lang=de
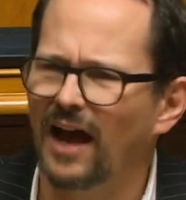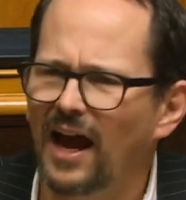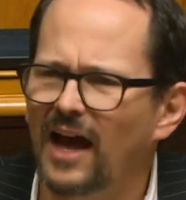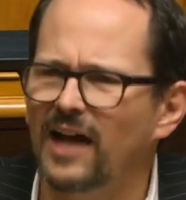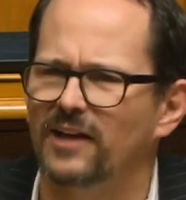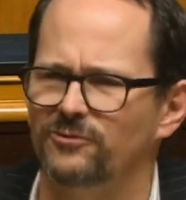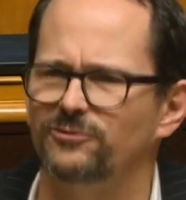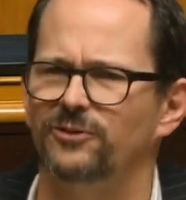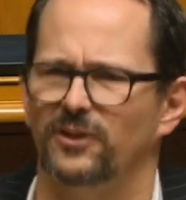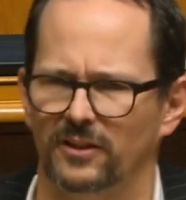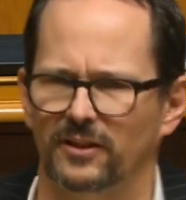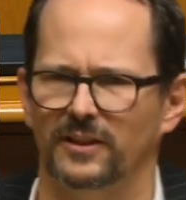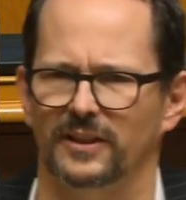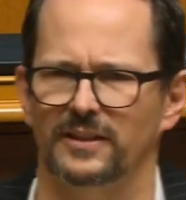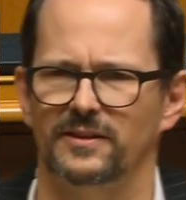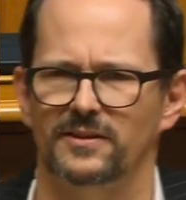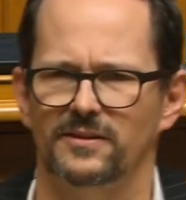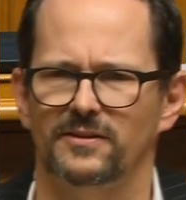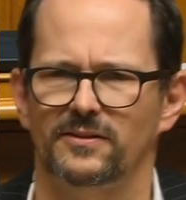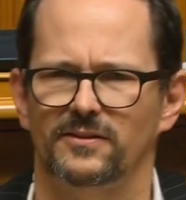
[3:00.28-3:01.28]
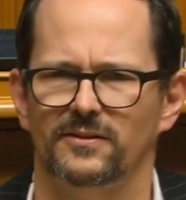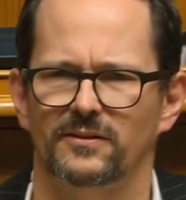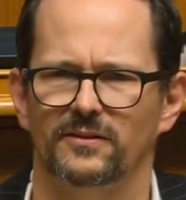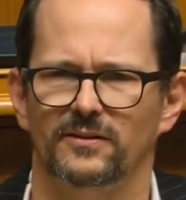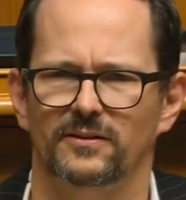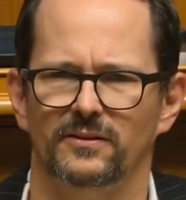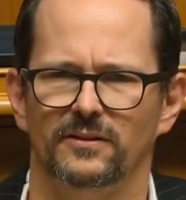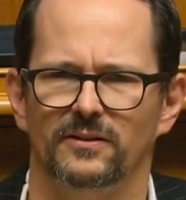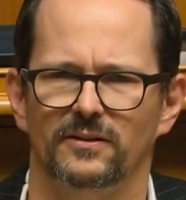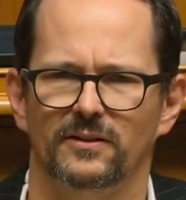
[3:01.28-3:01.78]
einfach ist,
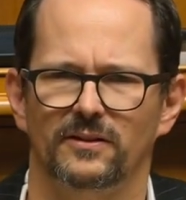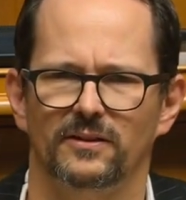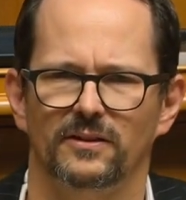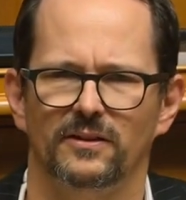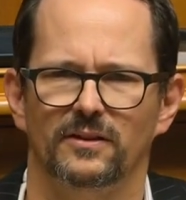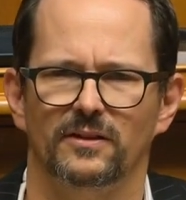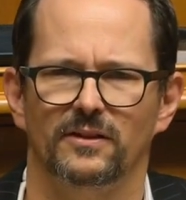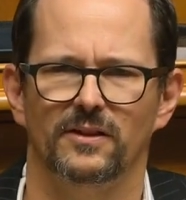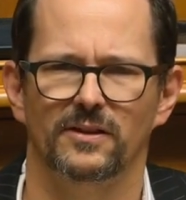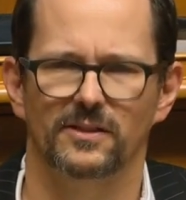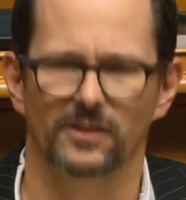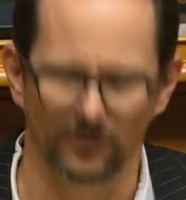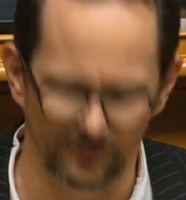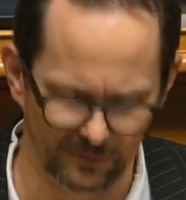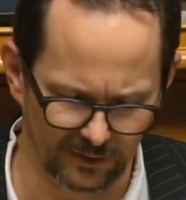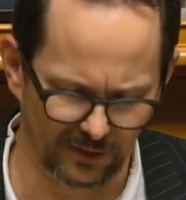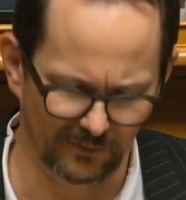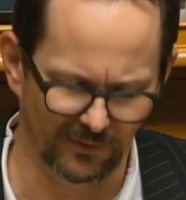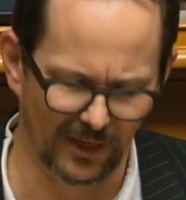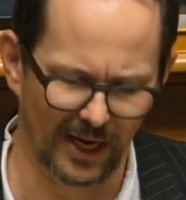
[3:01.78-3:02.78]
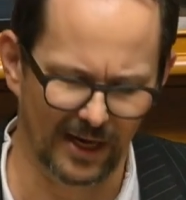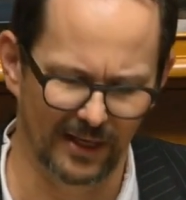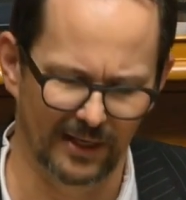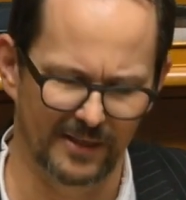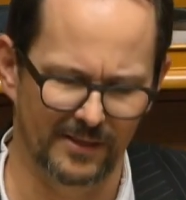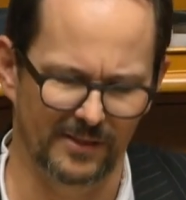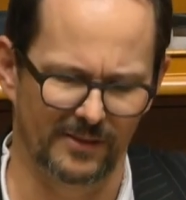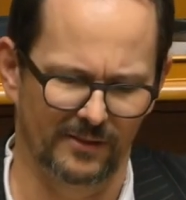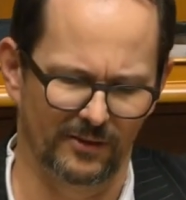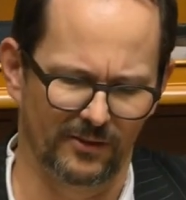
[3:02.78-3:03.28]
sondern weil
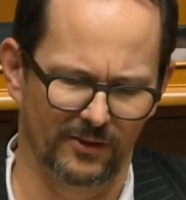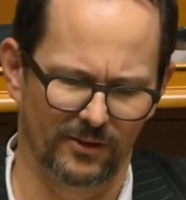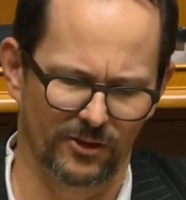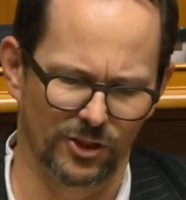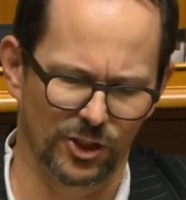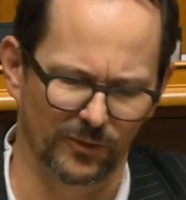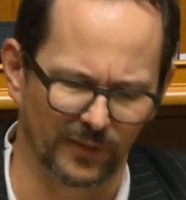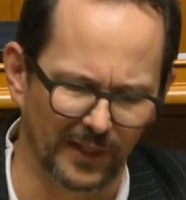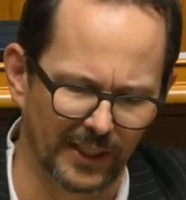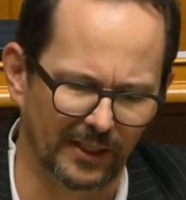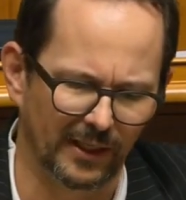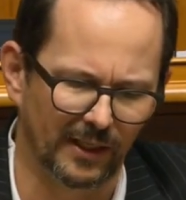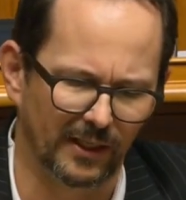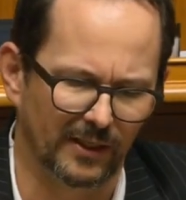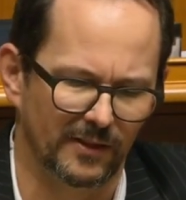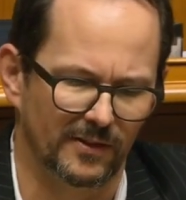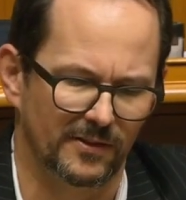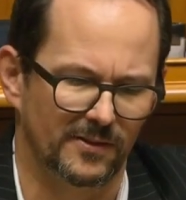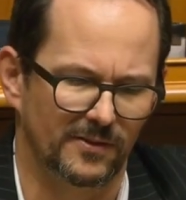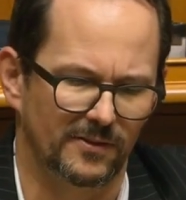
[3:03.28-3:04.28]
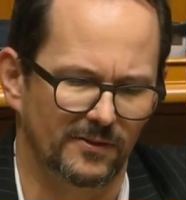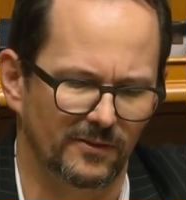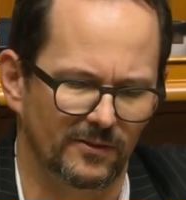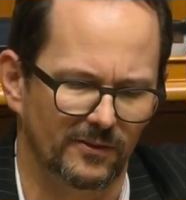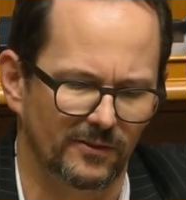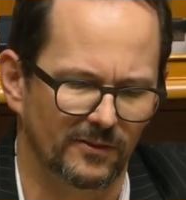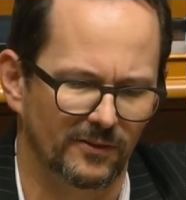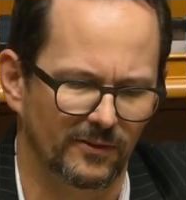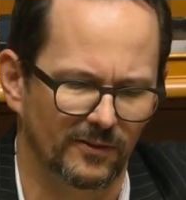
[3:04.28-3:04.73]
es schwierig ist.